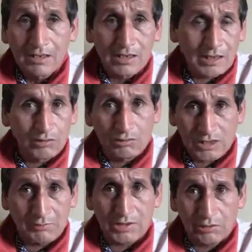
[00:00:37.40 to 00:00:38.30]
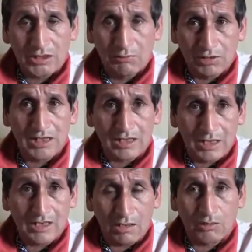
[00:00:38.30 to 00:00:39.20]
y que no nos avergoncemos en
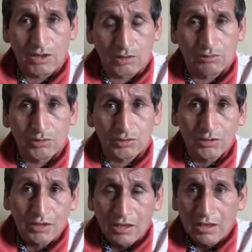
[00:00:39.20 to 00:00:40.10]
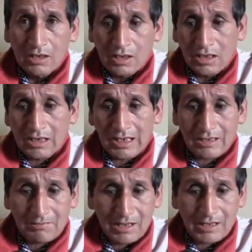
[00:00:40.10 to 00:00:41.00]
realidad lo que somos. El
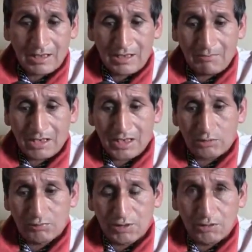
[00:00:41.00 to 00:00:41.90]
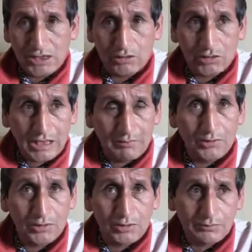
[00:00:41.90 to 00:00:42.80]
carnaval en Cajamarca ha sufrido ciertos
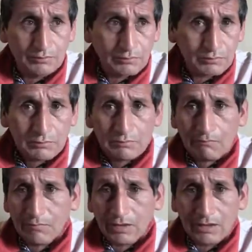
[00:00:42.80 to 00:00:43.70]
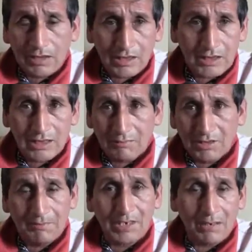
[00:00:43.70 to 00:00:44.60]
cambios, y
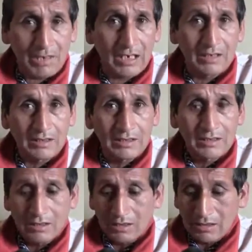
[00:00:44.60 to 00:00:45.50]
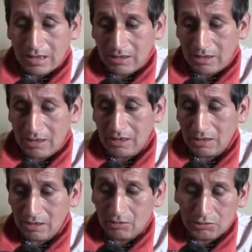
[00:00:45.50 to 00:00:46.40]
desgraciadamente para mal. La idea
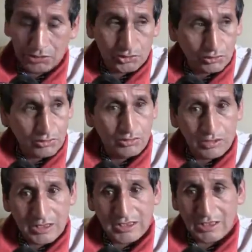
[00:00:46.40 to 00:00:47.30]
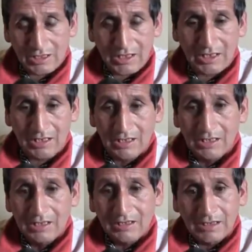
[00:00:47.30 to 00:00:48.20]
del Cochichonco es la idea
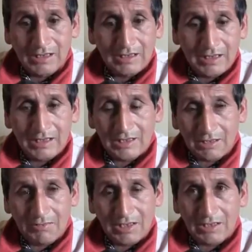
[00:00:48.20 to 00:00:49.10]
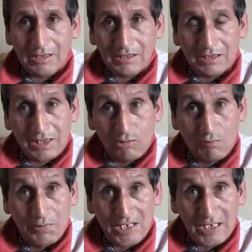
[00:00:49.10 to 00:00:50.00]
de que tenga que ver
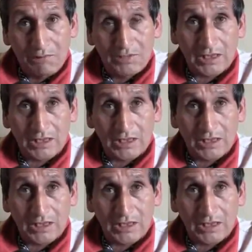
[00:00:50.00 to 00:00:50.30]
recuperar